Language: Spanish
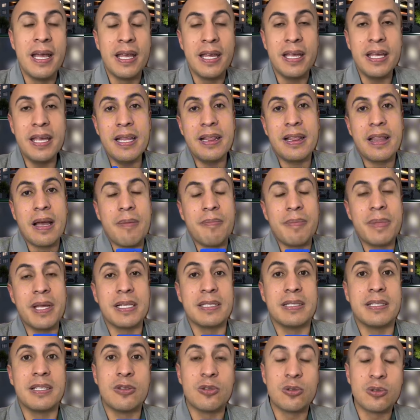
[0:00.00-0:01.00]
Y
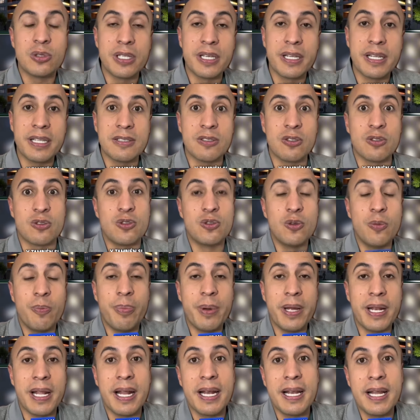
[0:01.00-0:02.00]
también si tus ingresos
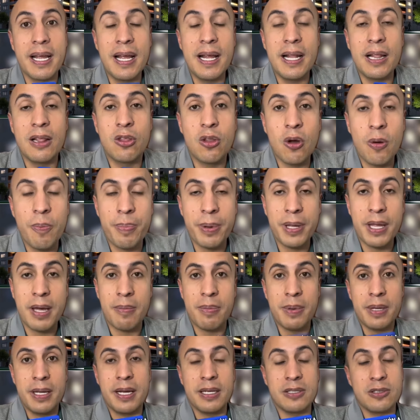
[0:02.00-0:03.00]
superan el tope
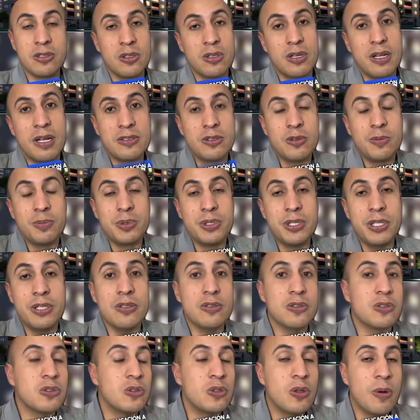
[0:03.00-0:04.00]
de aplicación a
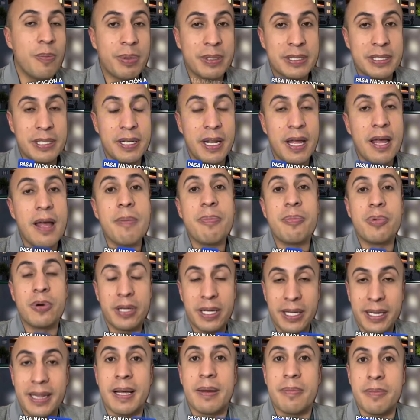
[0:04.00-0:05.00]
subsidios, no pasa nada
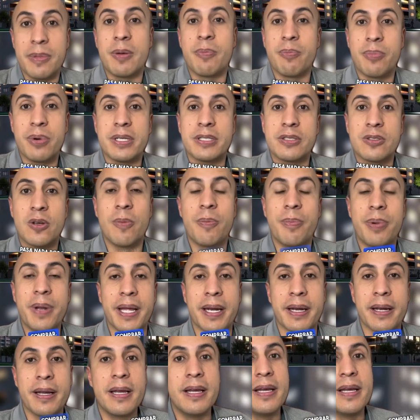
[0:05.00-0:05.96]
porque también puedes comprar.